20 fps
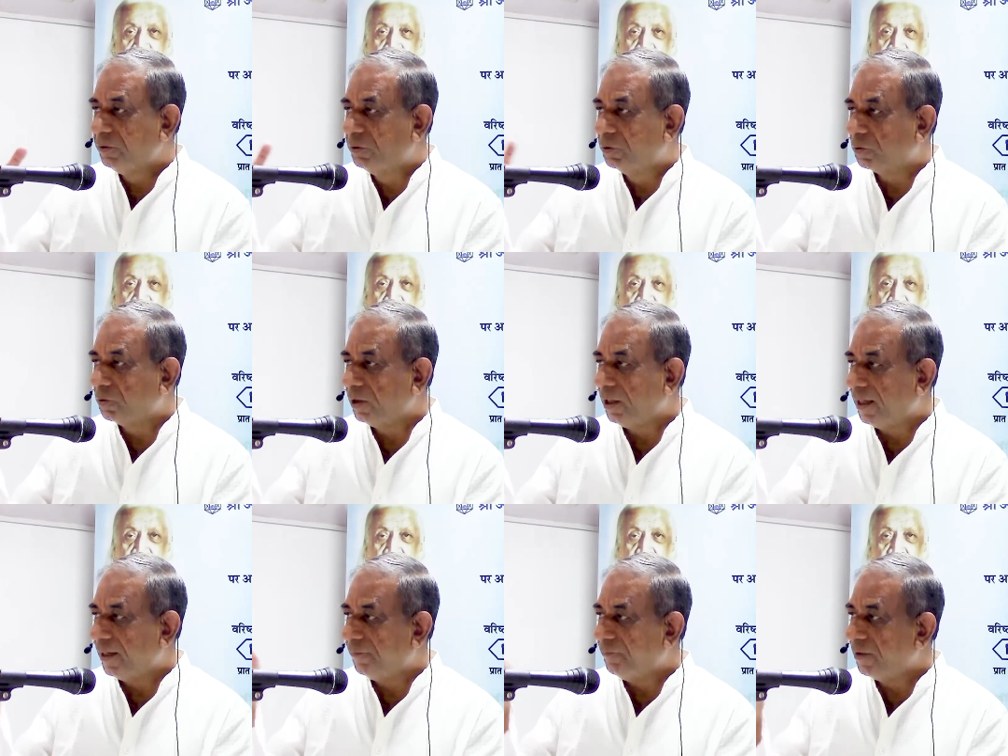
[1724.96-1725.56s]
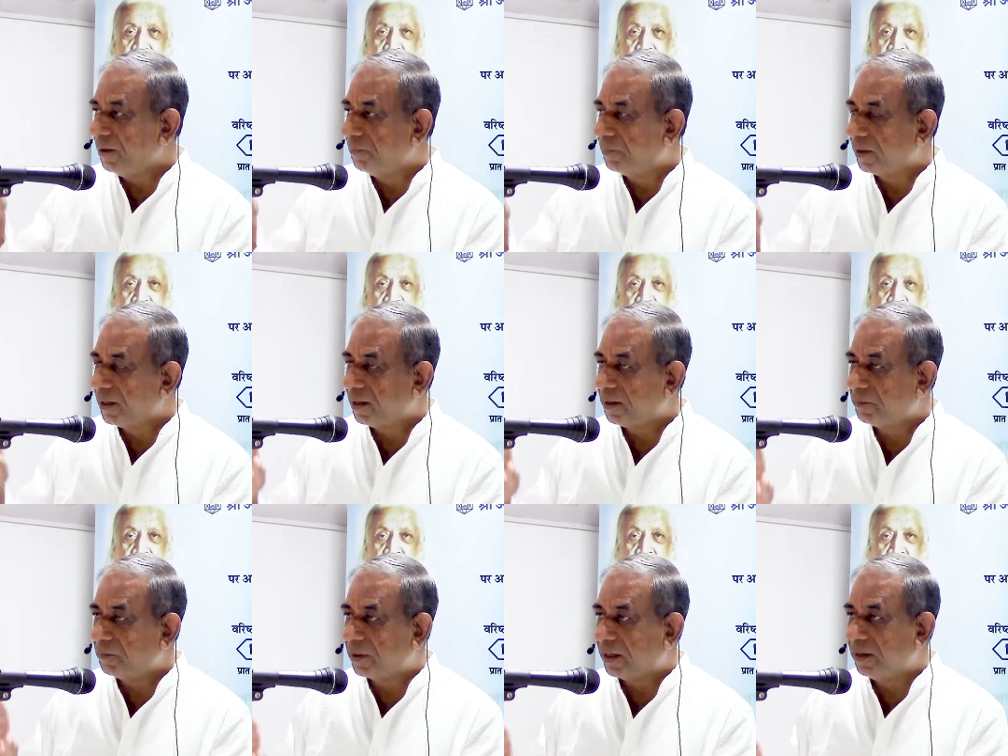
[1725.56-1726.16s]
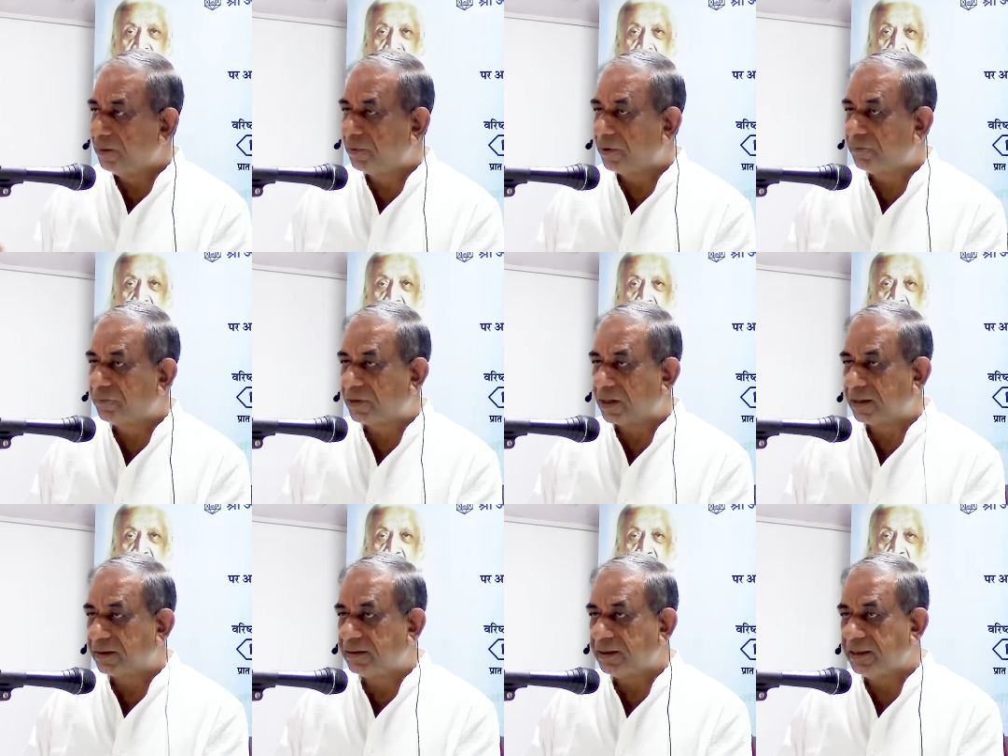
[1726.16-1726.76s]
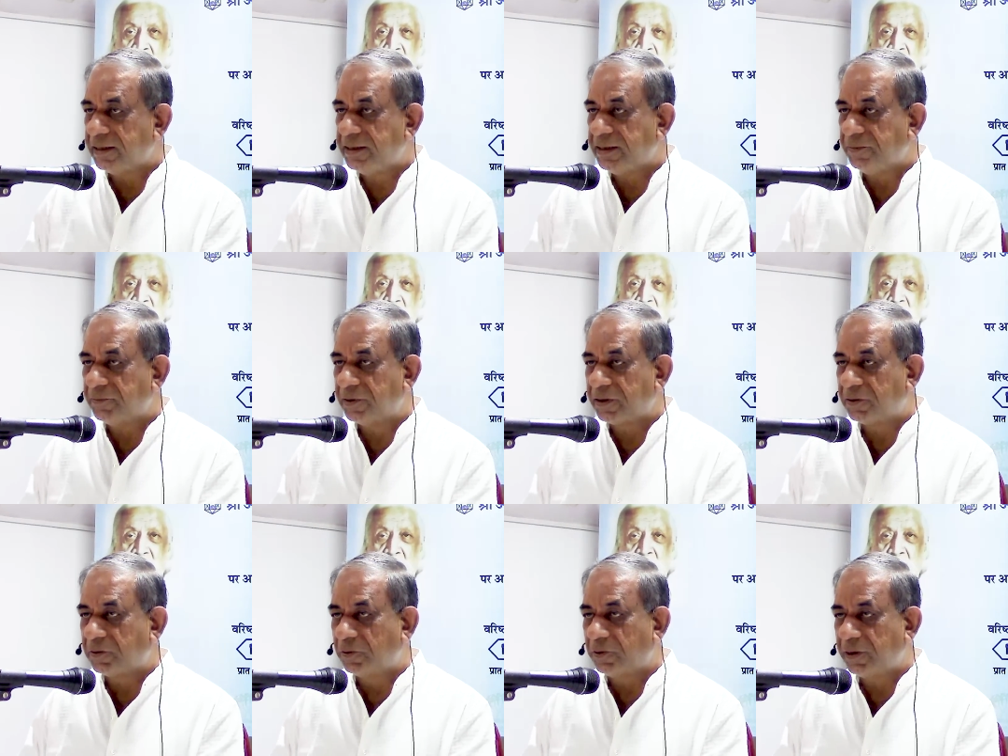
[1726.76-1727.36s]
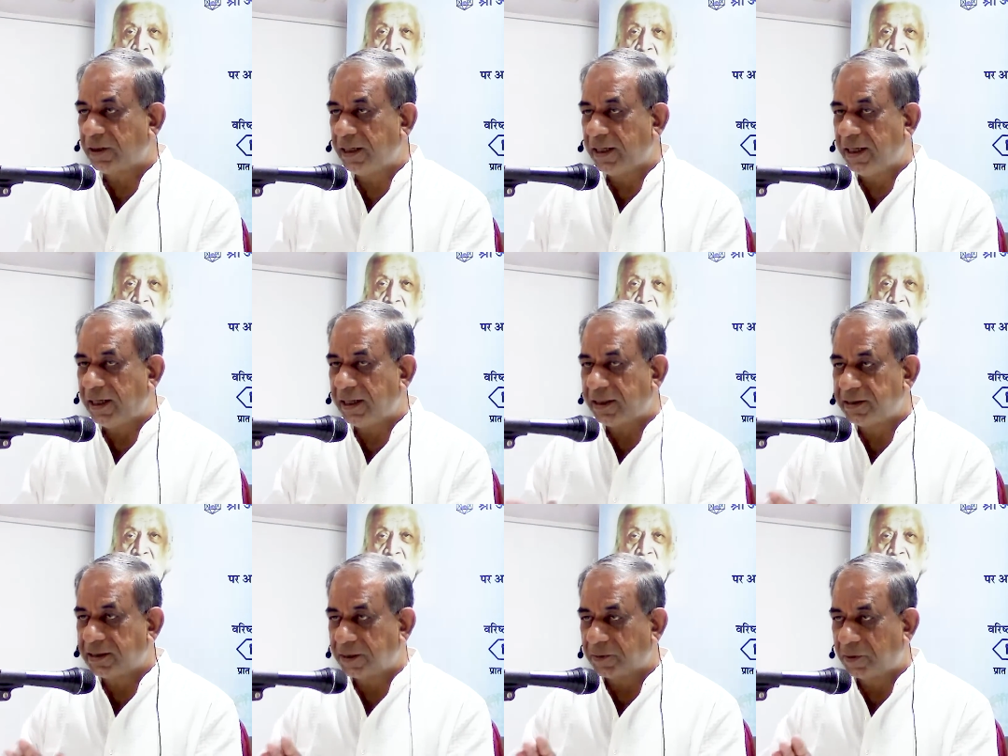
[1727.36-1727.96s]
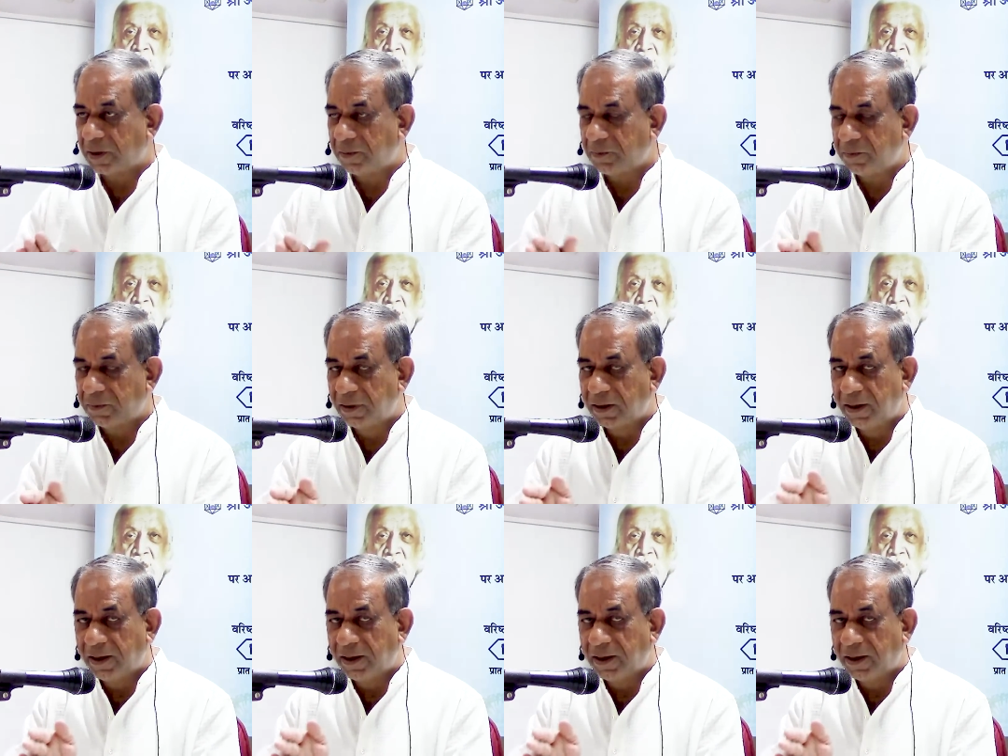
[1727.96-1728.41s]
दो लेवल पर हम अनुभव करते हैं जीवन को एक जब हम